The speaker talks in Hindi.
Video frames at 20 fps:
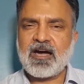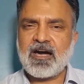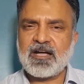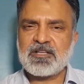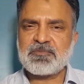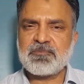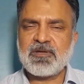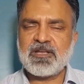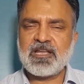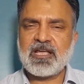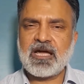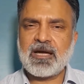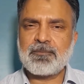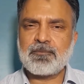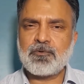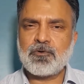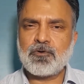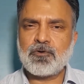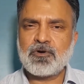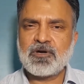आज मैंने
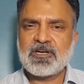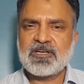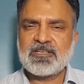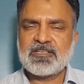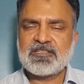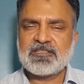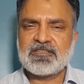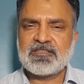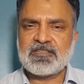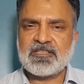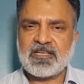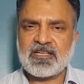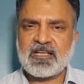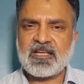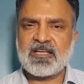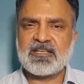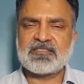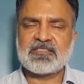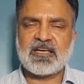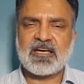आपको तेरह
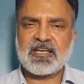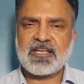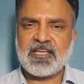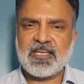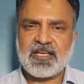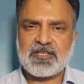हज़ार